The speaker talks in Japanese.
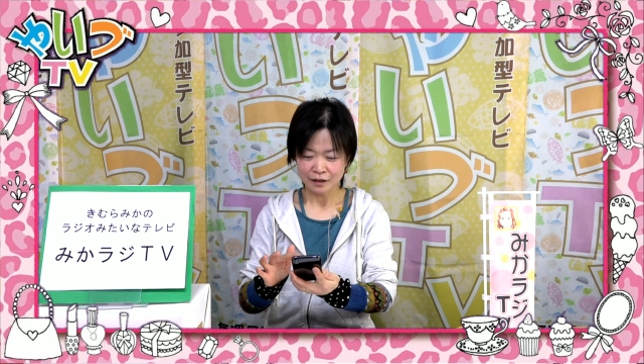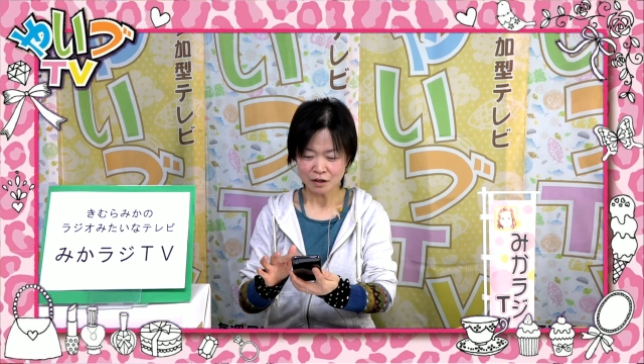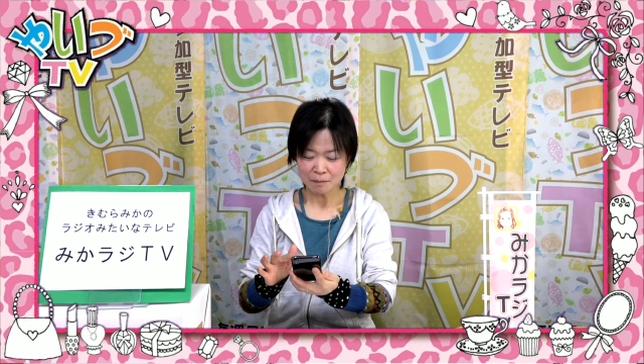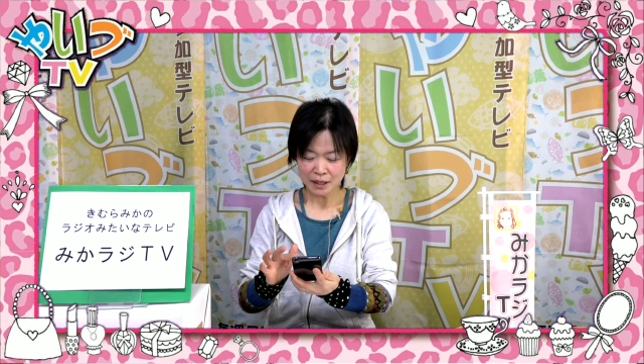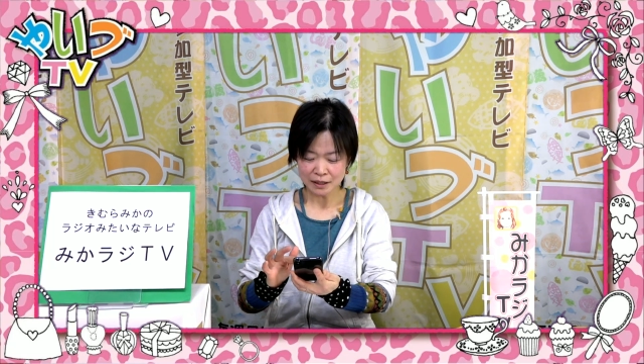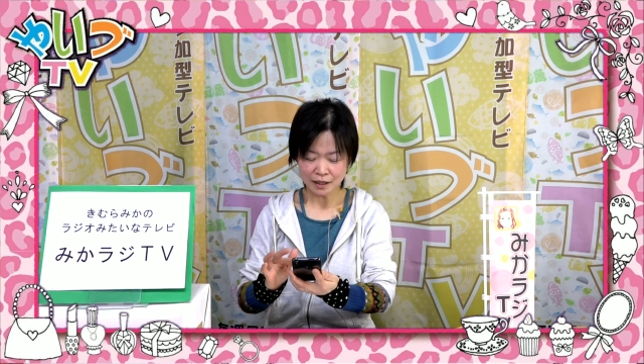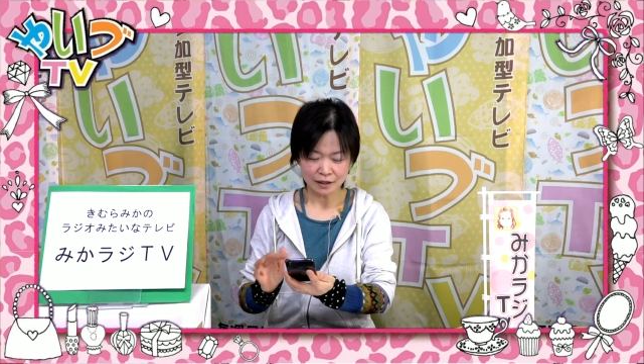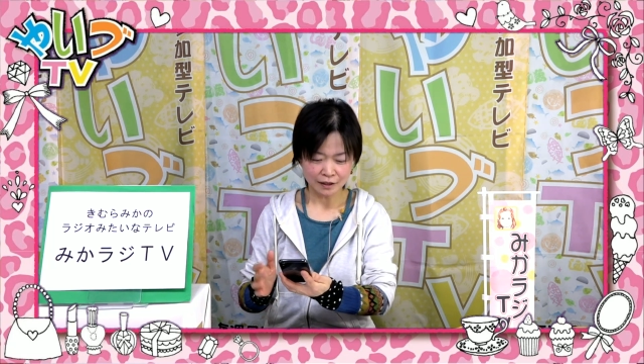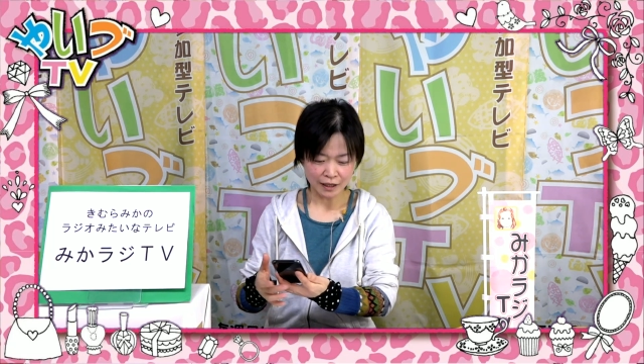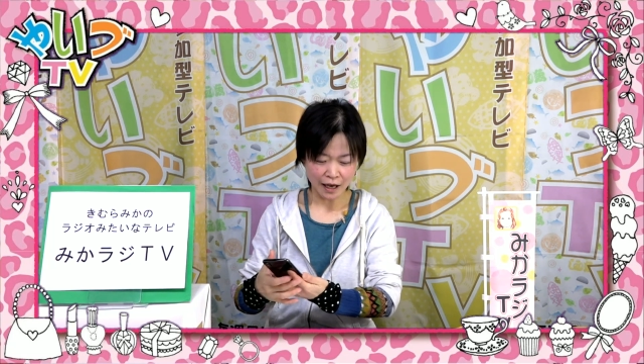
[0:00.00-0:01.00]
今日皆さ
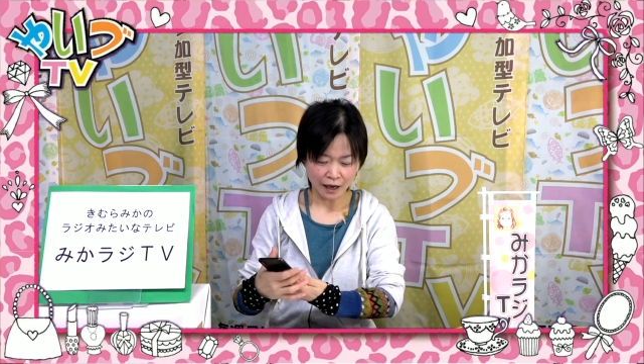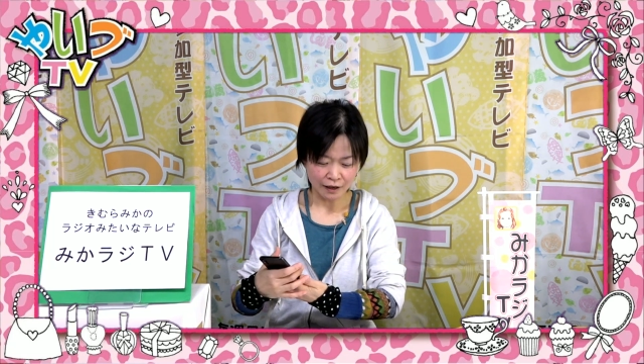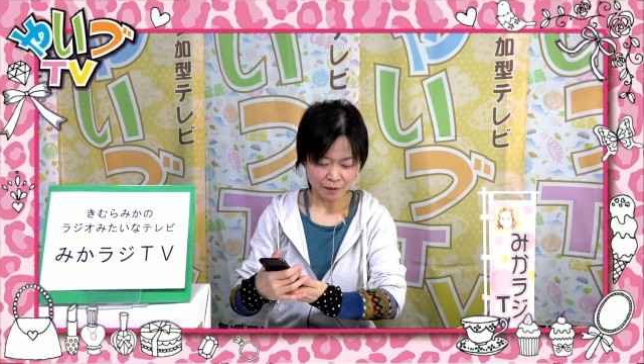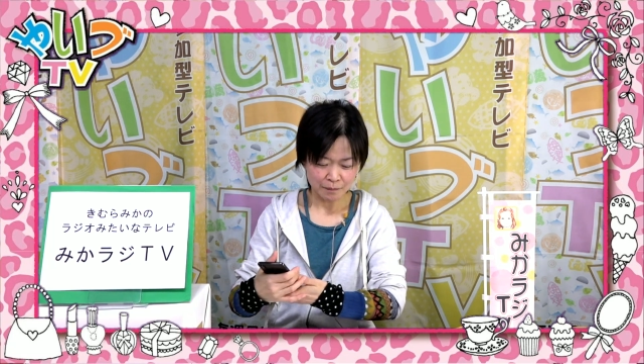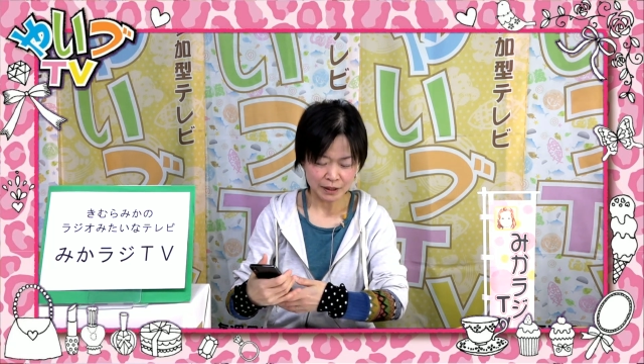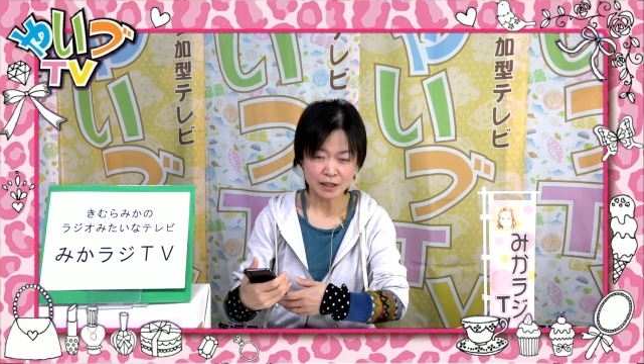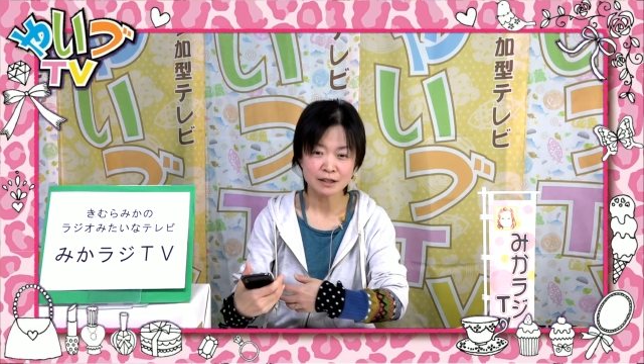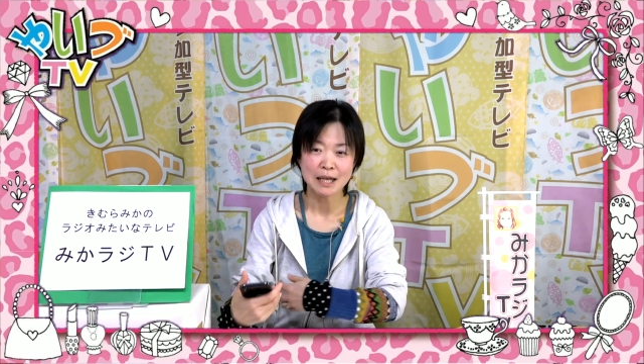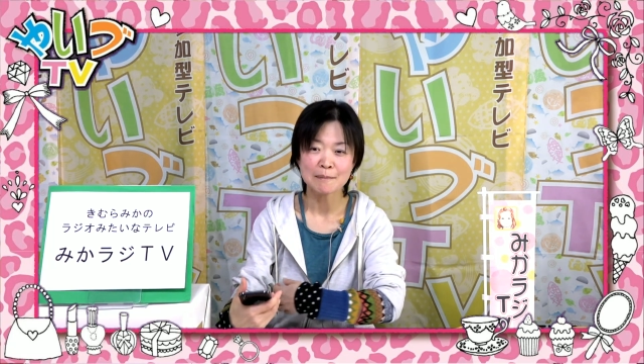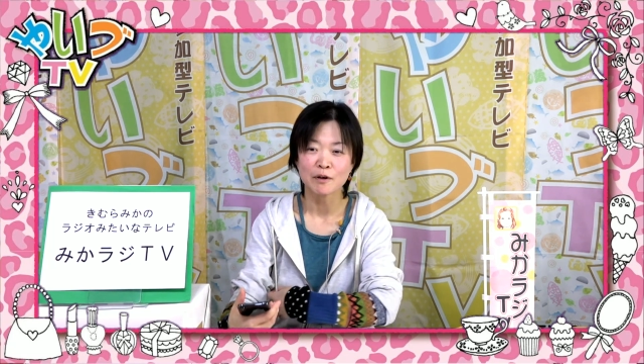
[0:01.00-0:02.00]
んにね
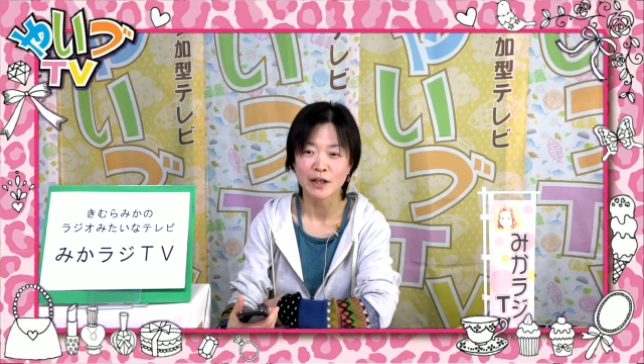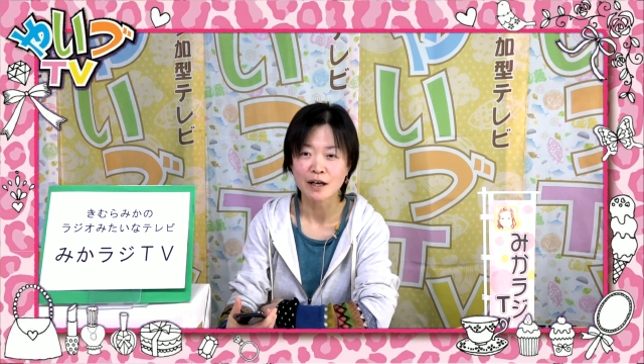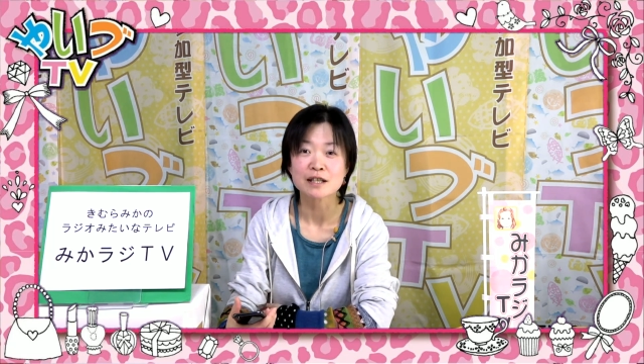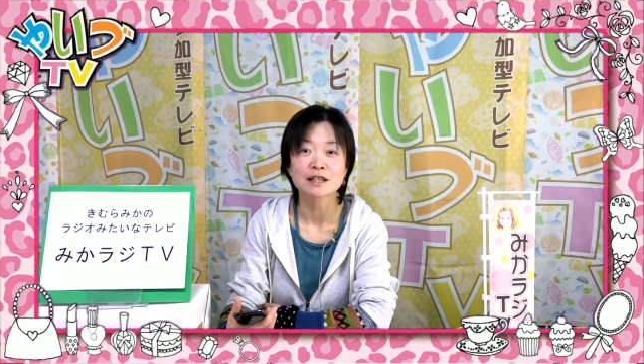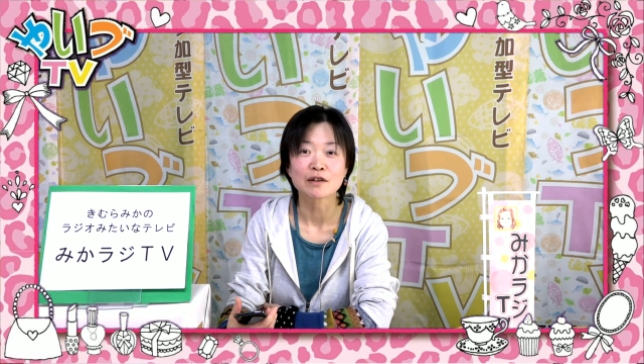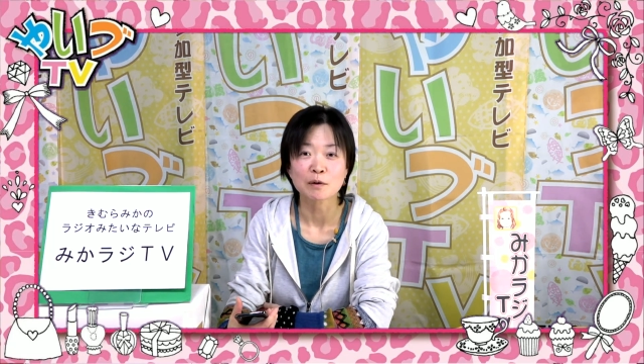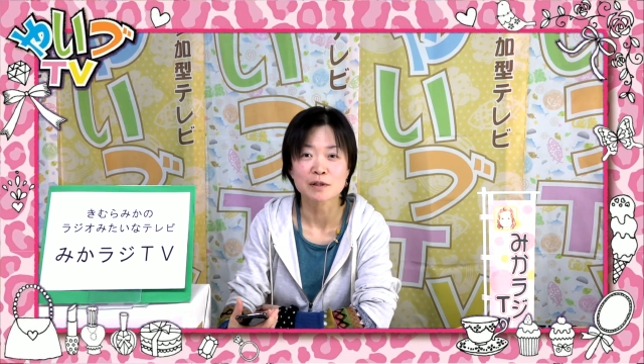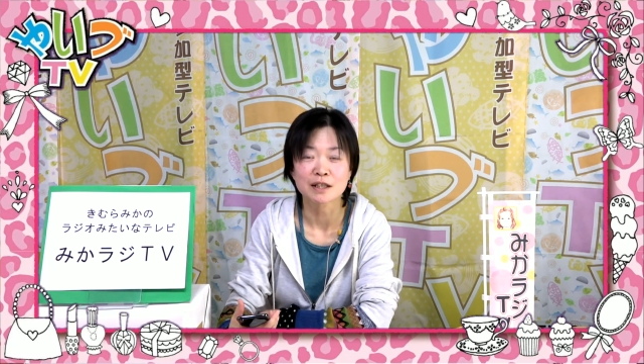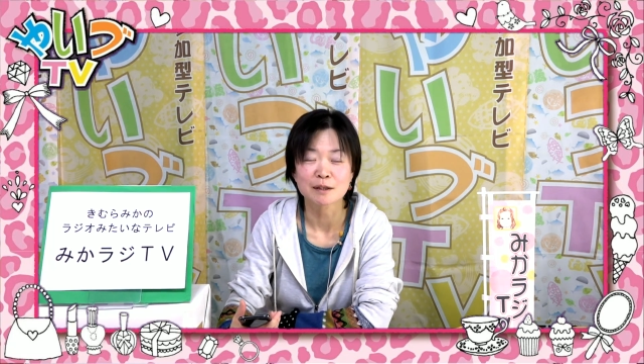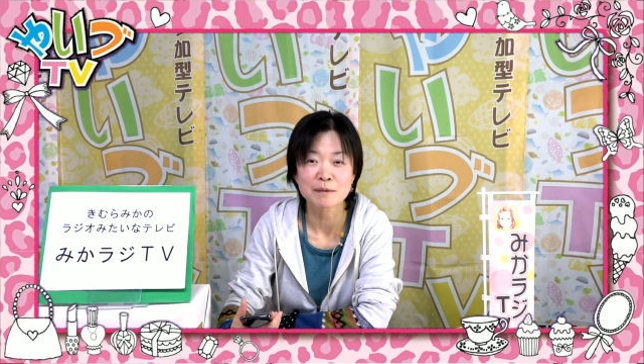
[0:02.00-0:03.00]
メッセージテーマをお願いしたのあこ
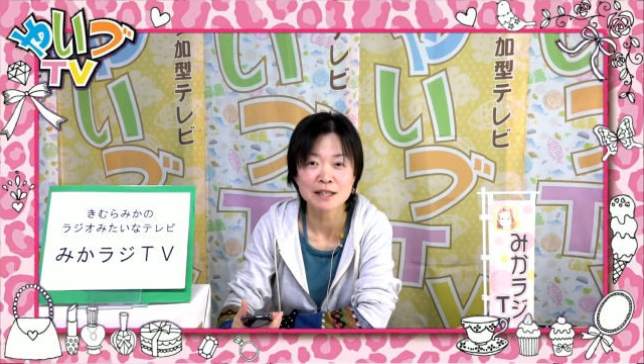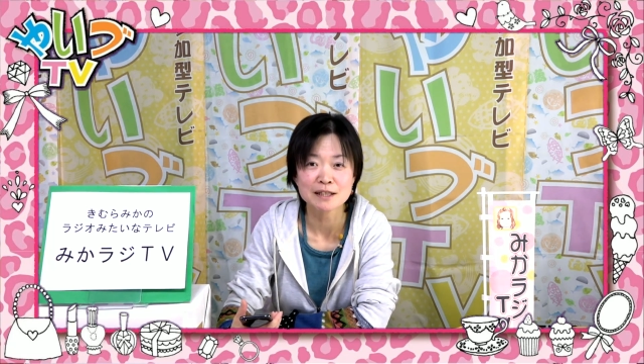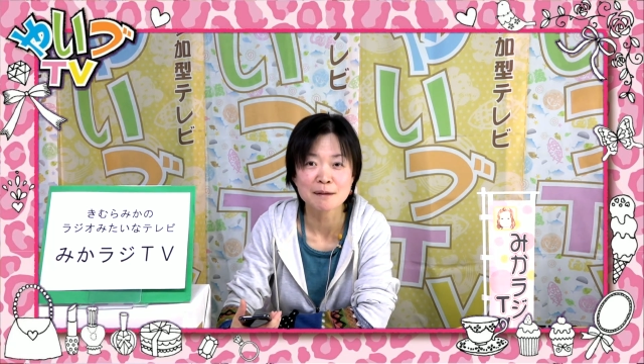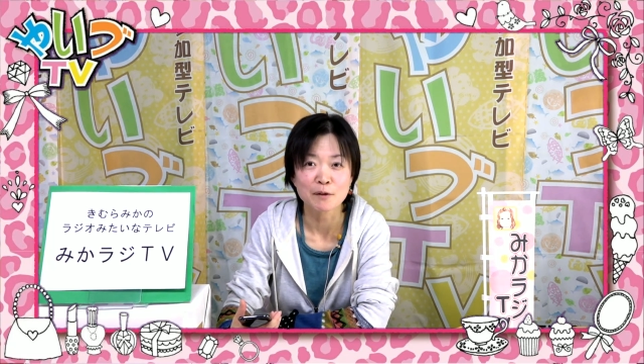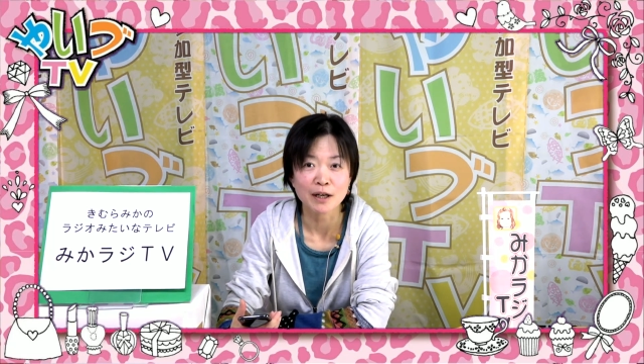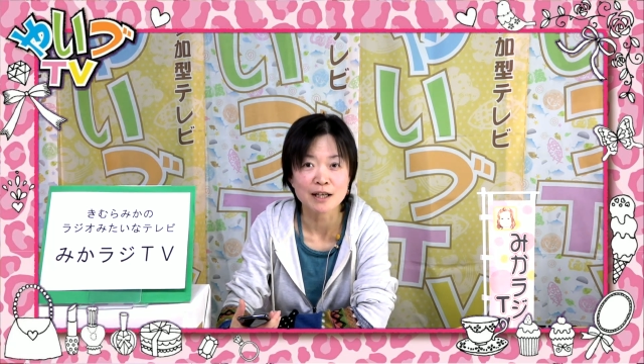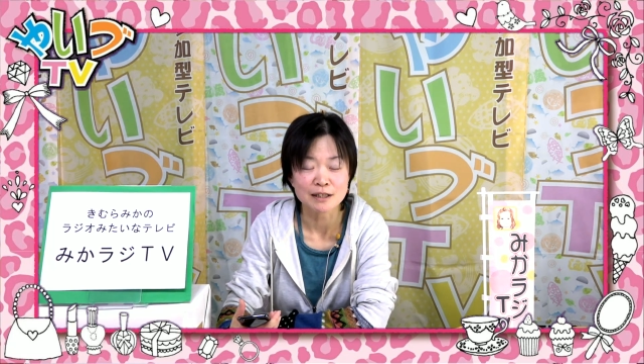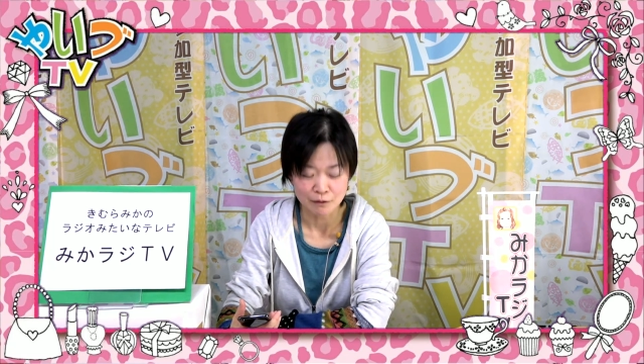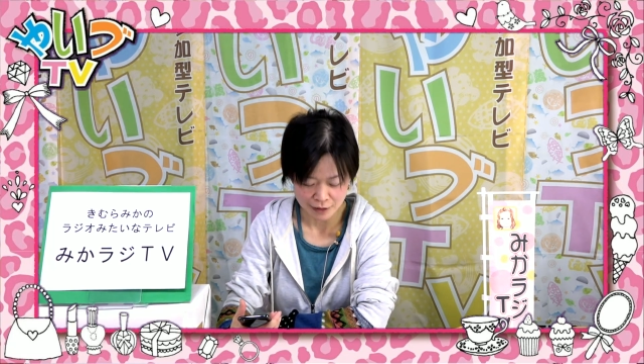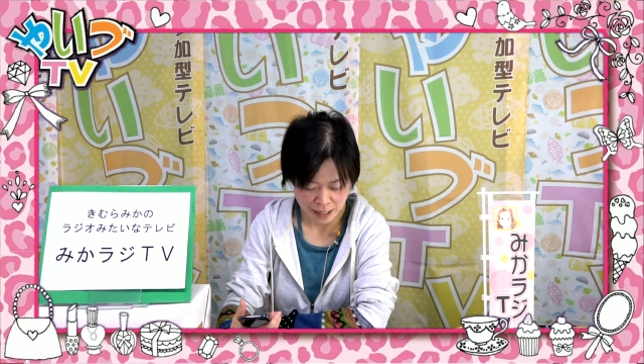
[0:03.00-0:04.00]
ちらとメッセージテーマお願いし
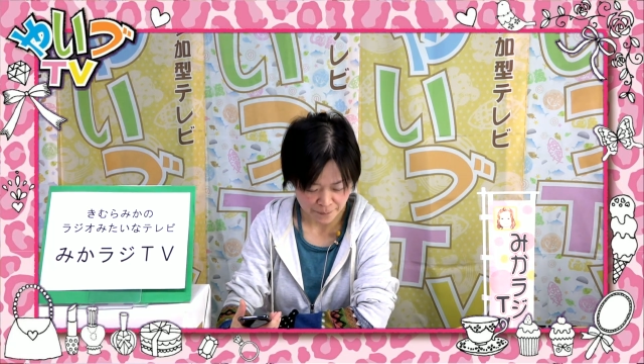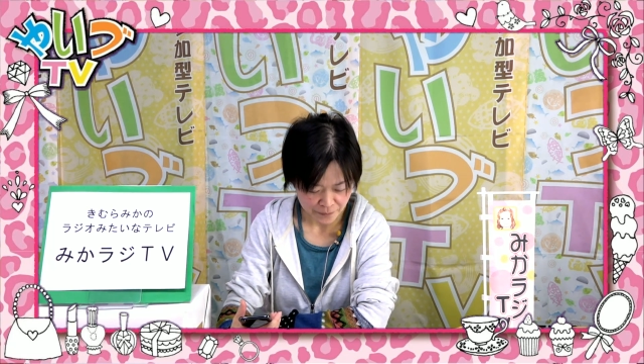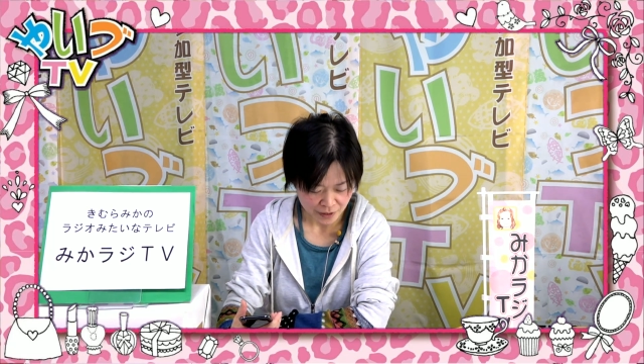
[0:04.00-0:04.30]
たのが